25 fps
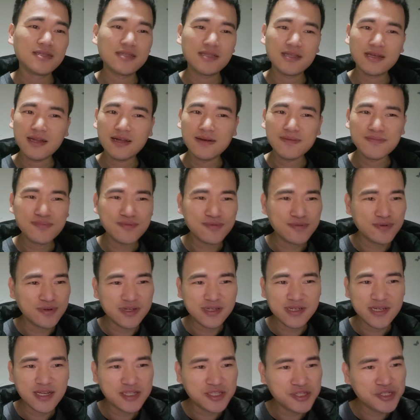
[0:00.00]
特朗普
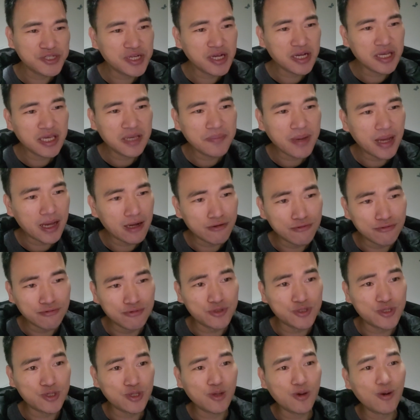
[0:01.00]
人家智商一百五
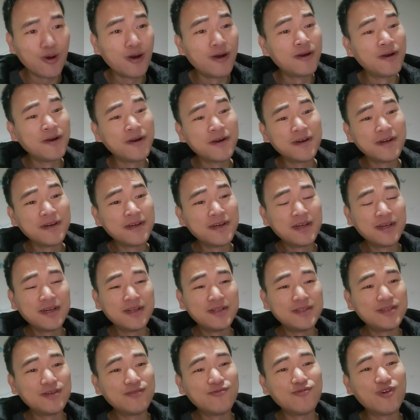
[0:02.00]
十多，
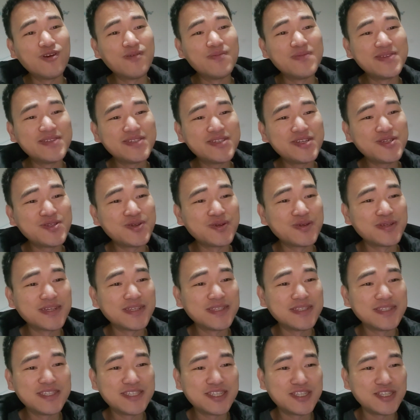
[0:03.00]
那我们这种
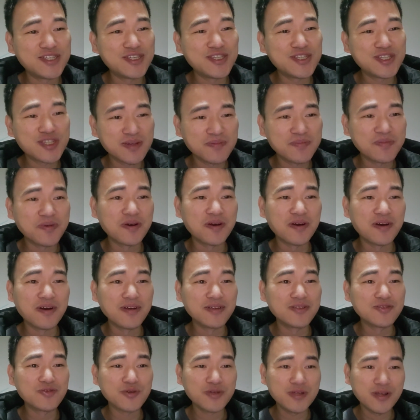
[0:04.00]
人急什
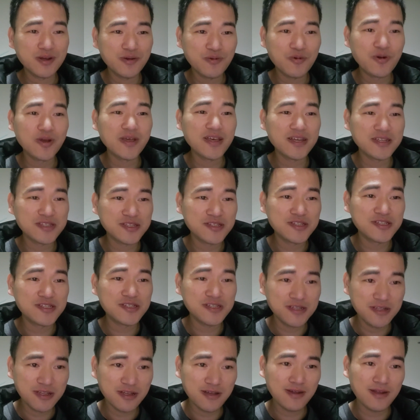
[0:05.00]
么？虽然我也是支
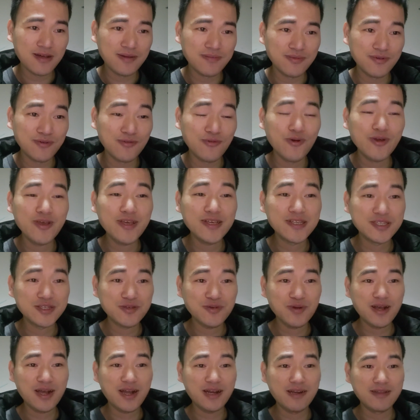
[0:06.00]
持特朗普，我也希
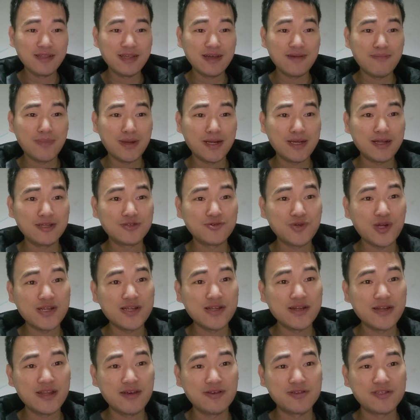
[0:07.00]
望看到他马上抓
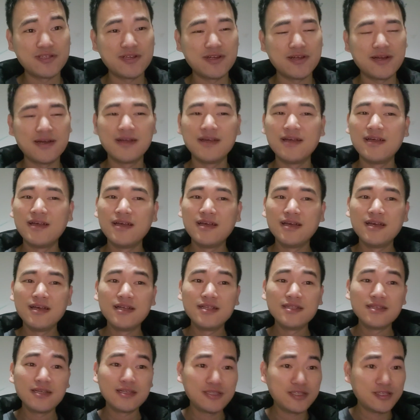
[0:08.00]
人了事
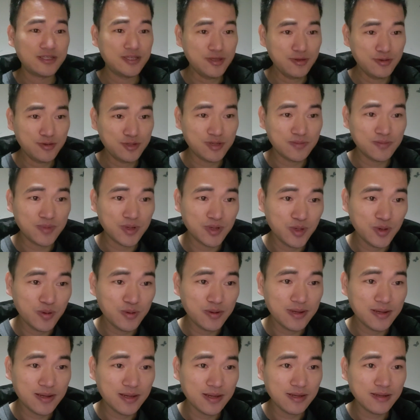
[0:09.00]
但急有什么用
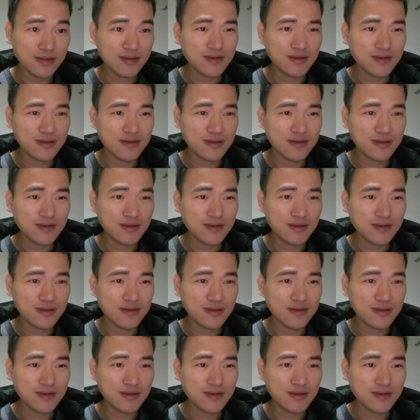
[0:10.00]
啊？